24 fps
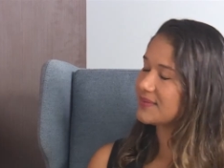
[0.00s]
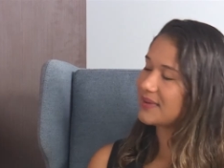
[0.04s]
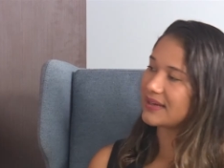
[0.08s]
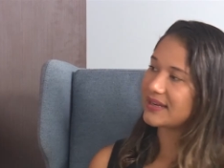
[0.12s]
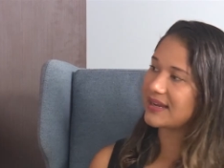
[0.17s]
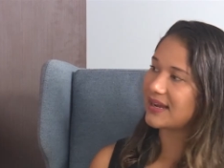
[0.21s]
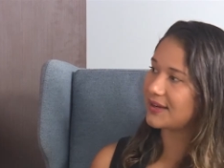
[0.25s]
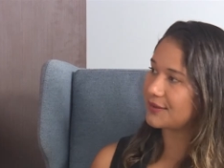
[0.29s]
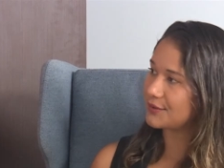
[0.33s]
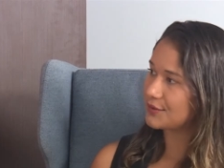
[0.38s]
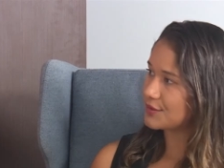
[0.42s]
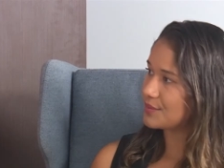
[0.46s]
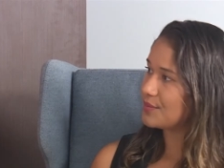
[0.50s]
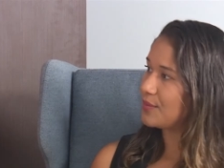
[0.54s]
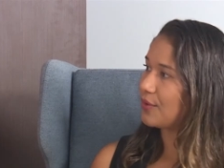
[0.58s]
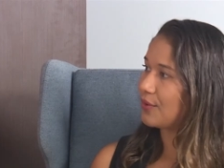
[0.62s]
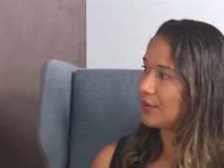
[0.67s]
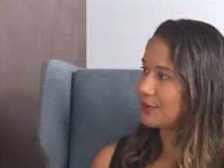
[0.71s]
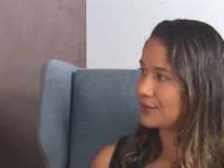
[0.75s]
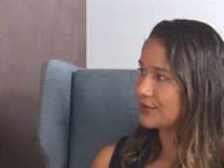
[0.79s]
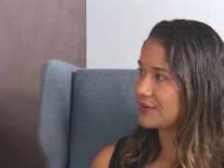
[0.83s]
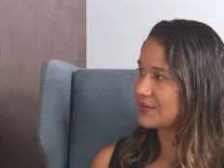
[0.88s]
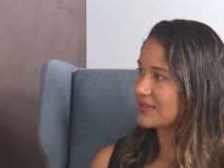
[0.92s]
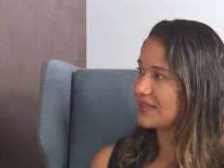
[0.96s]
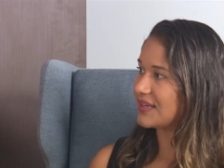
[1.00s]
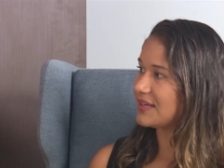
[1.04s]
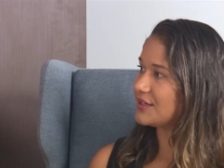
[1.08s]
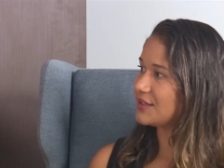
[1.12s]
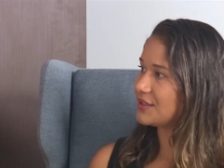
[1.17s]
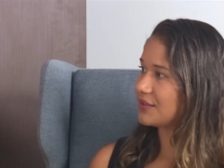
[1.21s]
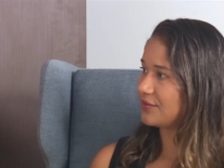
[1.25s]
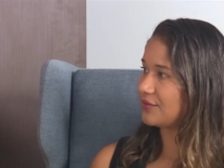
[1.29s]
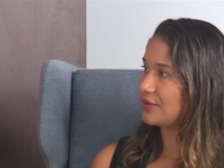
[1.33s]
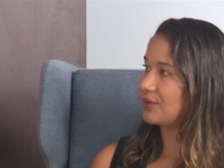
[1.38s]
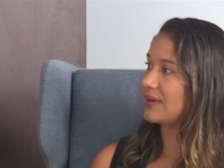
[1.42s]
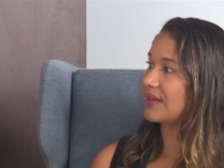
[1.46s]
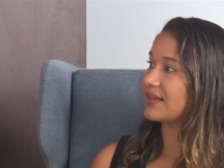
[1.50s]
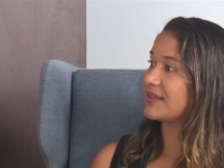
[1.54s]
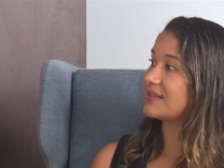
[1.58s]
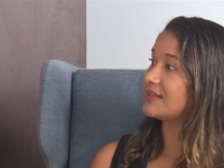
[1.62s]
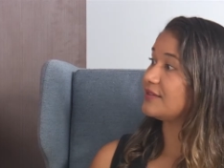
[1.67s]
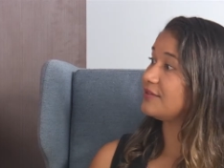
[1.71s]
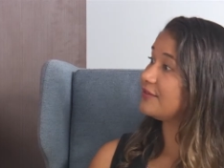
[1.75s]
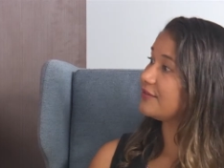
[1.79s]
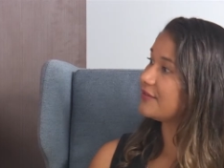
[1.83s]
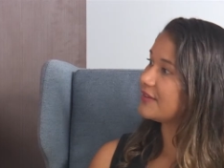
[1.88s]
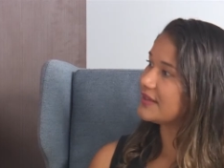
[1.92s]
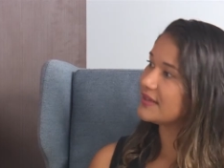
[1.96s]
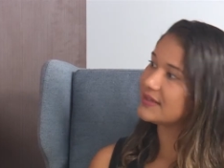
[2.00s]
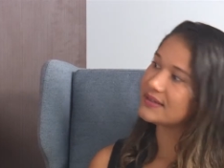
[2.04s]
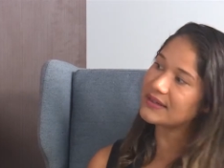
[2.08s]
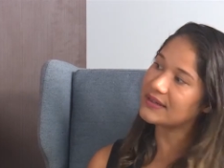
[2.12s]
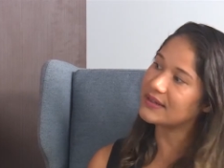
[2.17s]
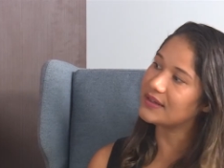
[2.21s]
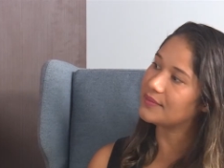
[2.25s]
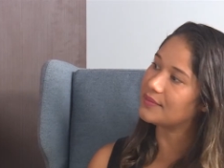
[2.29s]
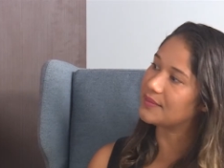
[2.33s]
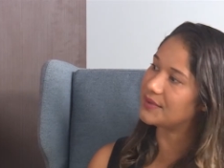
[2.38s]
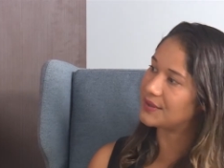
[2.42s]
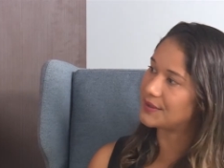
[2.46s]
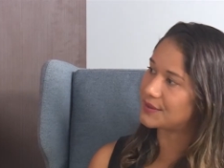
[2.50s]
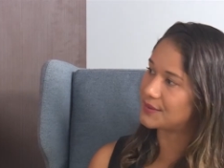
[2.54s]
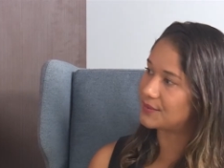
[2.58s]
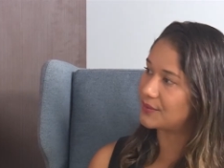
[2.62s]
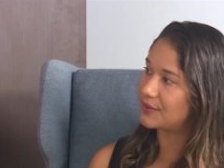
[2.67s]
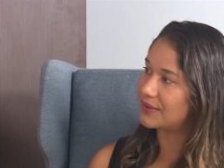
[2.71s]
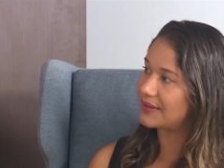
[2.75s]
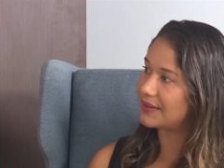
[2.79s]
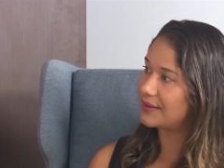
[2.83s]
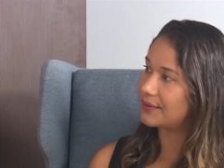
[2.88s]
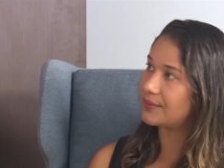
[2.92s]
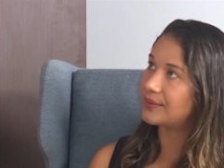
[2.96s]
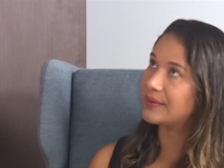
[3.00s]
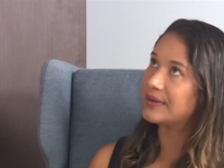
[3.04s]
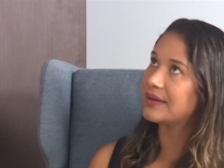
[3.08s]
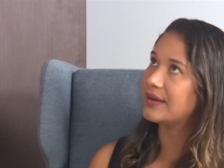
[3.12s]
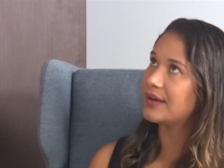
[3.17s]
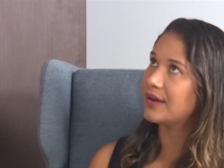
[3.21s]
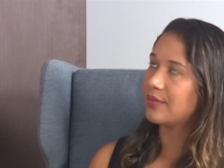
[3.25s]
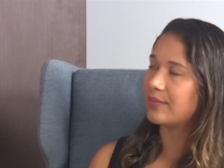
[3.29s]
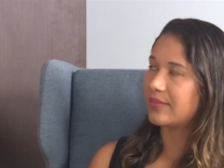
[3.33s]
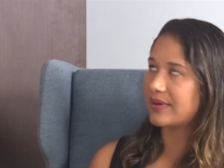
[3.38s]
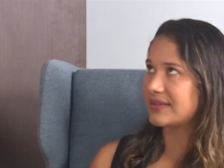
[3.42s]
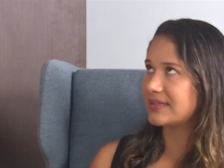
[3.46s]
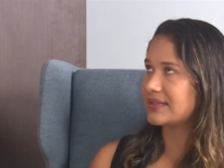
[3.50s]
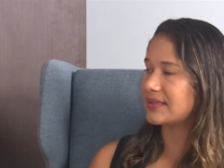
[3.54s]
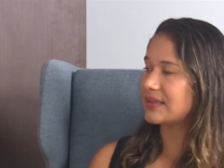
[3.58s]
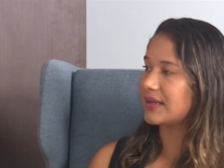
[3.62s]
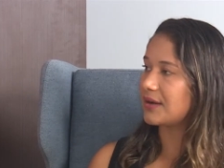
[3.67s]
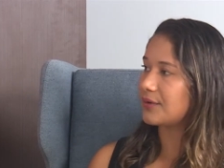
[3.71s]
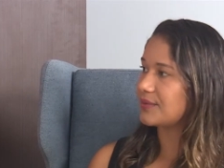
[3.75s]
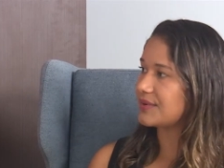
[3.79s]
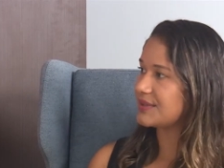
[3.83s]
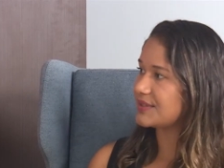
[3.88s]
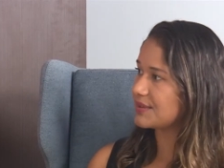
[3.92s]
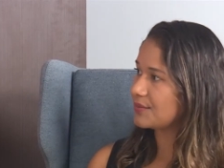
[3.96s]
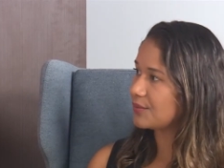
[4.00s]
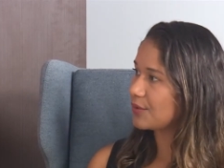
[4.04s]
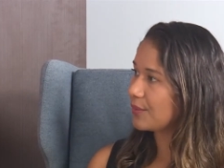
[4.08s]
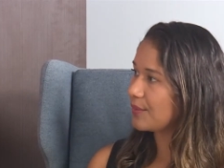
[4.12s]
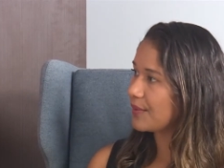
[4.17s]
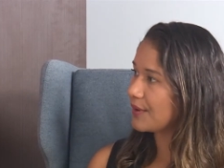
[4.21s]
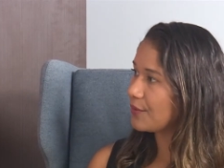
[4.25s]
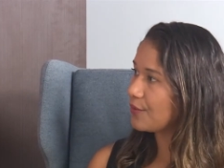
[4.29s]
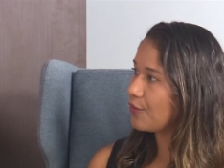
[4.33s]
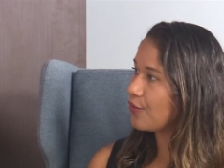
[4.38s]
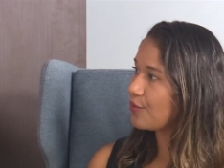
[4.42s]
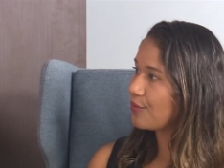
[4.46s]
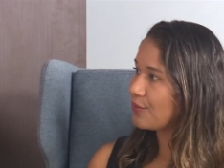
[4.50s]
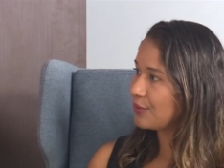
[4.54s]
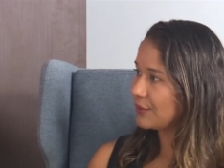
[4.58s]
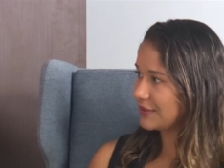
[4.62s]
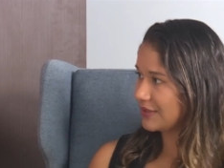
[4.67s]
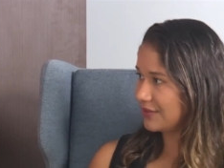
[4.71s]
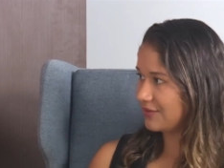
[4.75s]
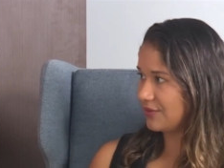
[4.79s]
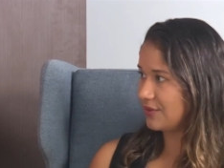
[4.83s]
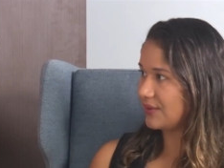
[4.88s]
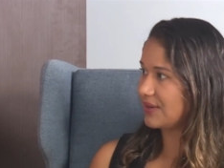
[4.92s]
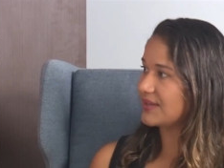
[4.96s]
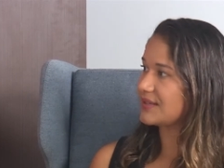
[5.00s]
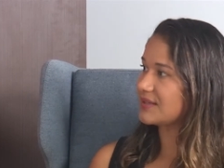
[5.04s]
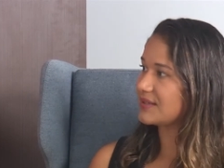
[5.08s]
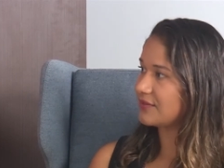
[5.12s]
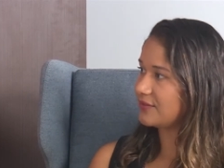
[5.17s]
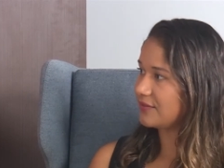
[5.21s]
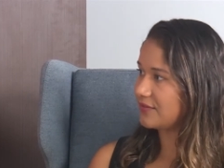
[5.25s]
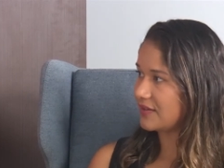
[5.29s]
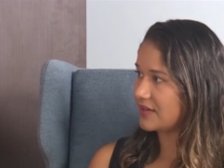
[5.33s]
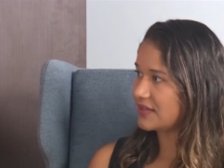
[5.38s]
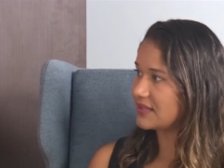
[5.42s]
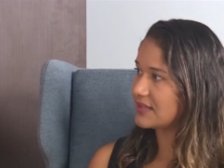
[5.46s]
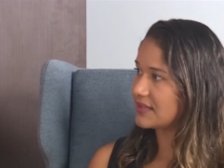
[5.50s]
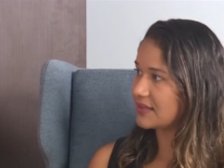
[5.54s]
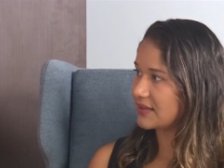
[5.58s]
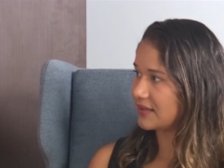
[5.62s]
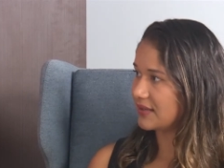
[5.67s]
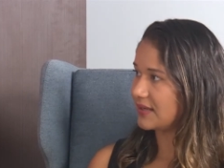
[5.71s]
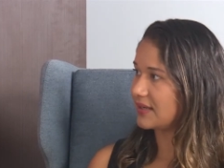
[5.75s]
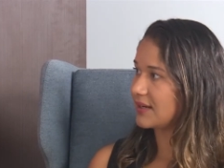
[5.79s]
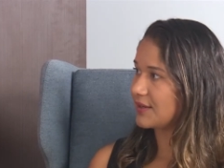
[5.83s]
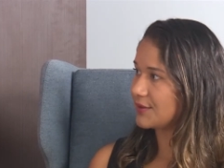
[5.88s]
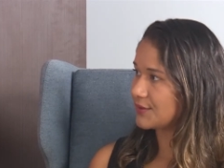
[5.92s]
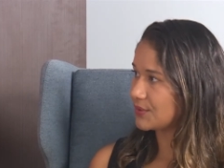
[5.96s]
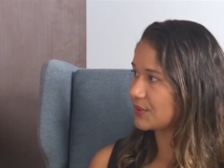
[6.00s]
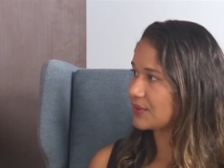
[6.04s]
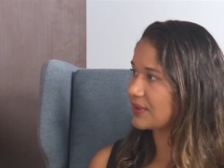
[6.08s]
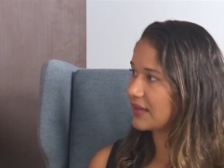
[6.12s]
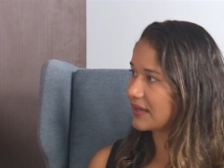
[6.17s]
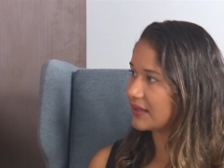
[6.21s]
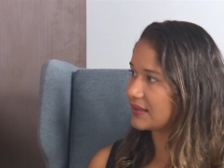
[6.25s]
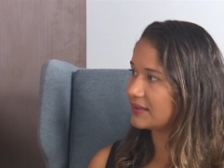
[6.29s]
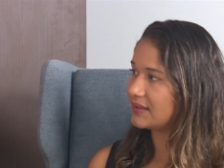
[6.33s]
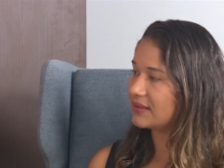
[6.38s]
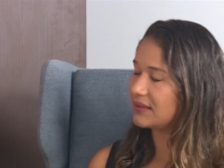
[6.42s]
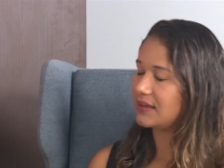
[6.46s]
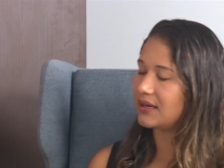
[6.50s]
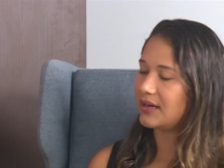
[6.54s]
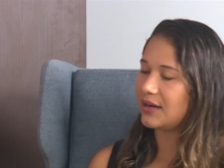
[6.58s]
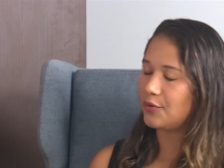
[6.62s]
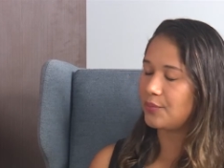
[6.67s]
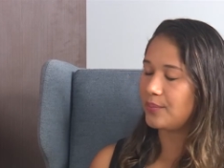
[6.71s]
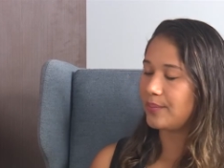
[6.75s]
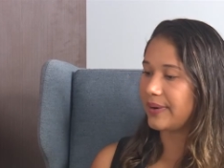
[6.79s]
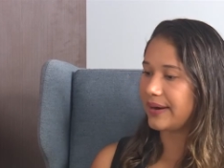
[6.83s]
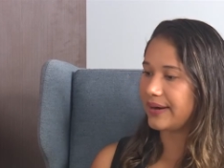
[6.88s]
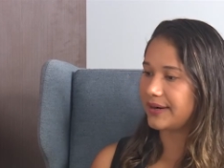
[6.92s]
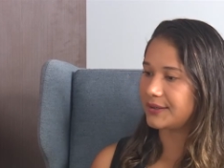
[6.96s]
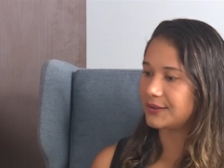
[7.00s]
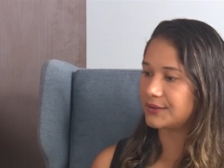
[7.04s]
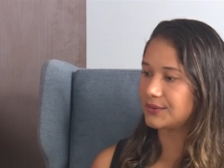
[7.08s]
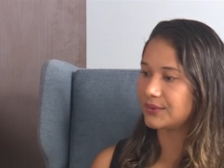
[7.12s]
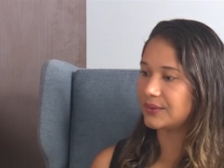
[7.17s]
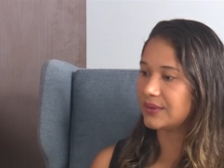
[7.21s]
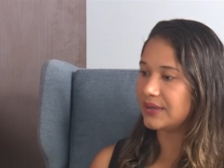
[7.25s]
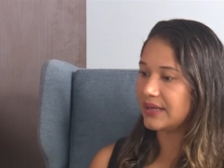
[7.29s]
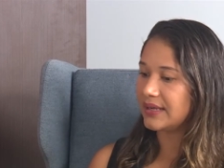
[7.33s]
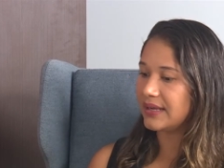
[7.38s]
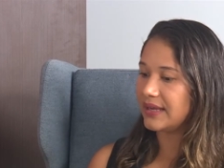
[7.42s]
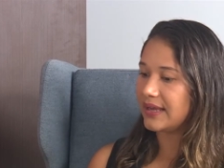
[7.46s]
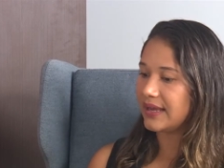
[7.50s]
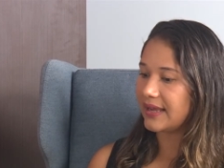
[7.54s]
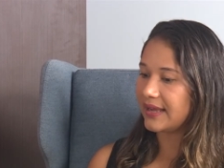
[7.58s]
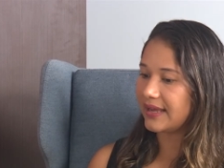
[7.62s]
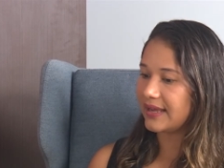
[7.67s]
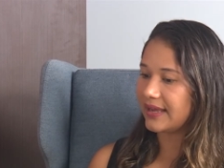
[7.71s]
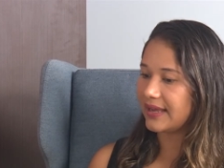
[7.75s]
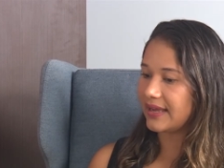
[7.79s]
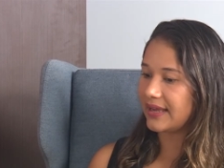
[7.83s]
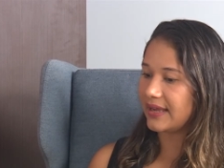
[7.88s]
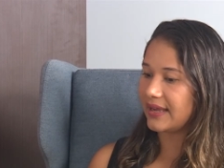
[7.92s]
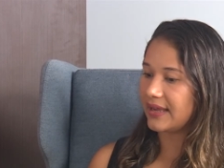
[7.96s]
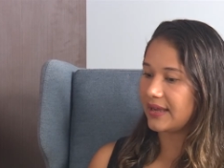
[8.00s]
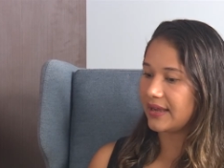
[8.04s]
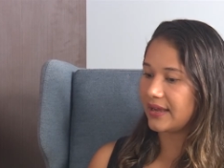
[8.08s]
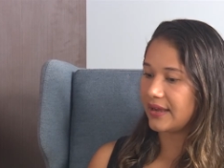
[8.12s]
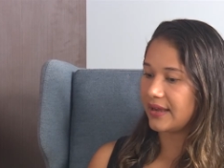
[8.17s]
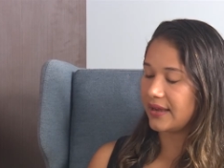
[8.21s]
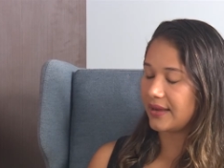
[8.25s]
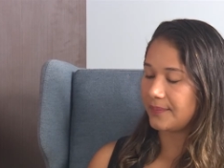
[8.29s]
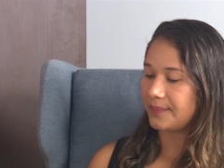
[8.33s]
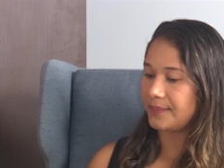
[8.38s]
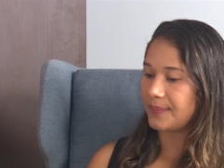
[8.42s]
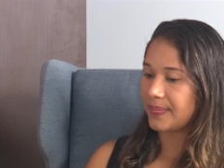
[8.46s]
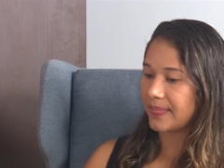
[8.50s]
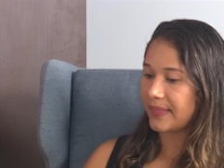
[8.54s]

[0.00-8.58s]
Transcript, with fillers: variados modos, desde a violência física mesmo. Então, para citar um exemplo bem comum da violência física relacionada ao parto, é,